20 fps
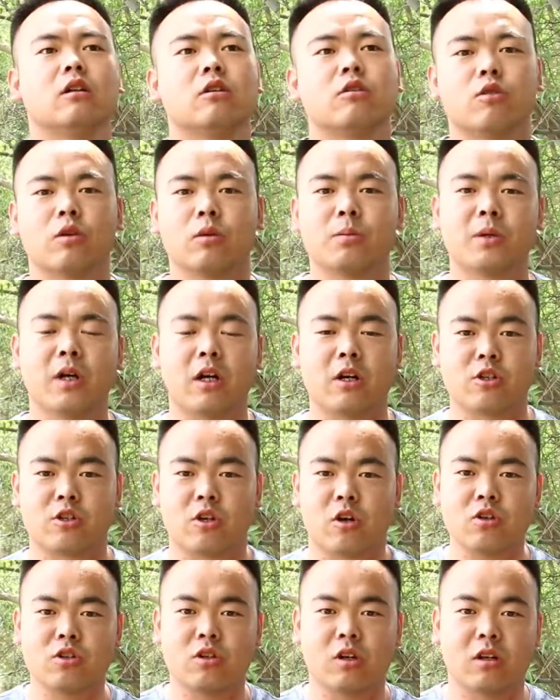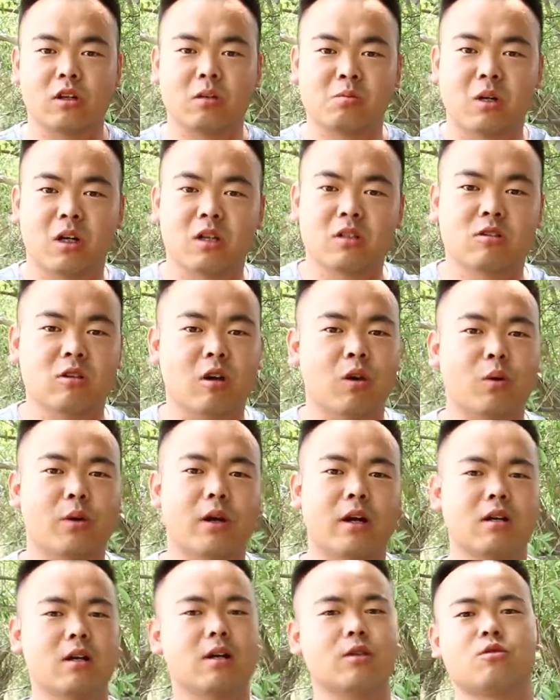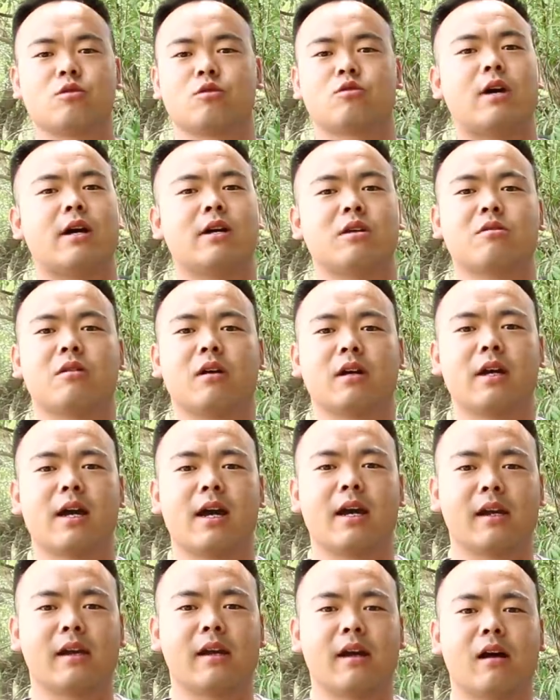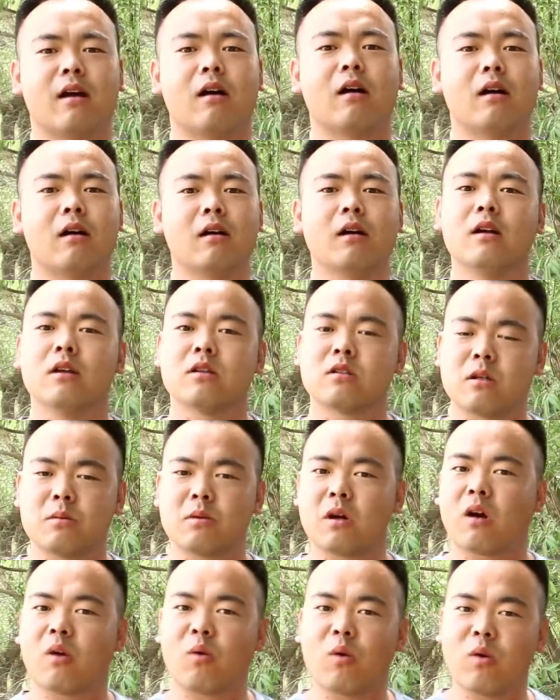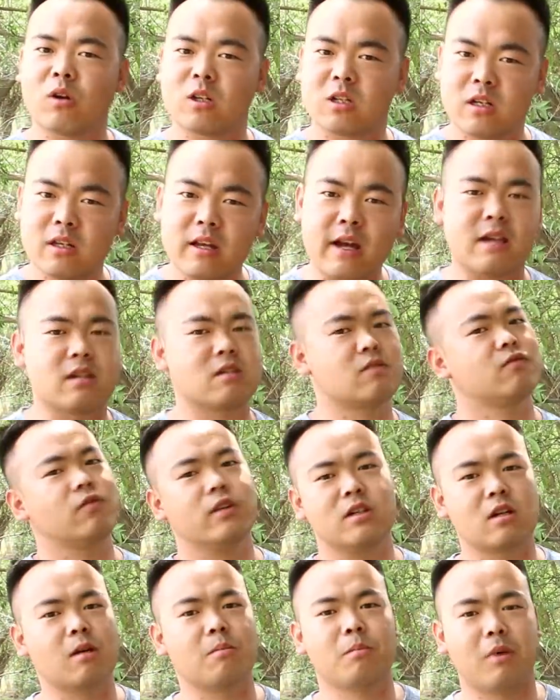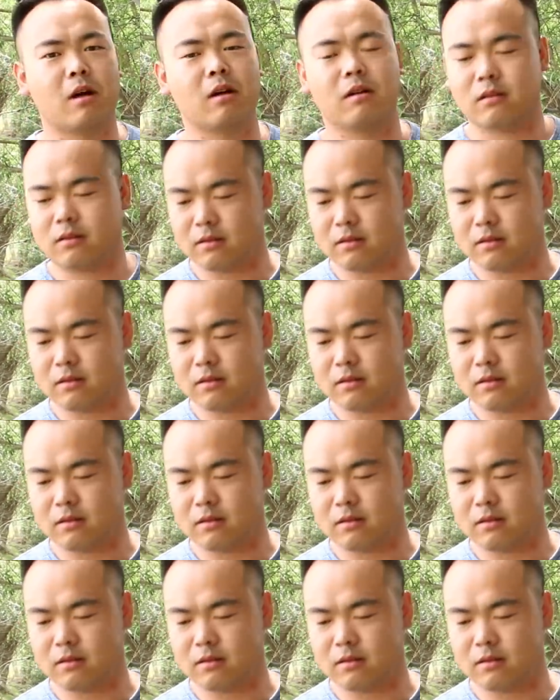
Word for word: 有一片小小的一片草原上去转一圈看一看啊，这边生态是非常棒。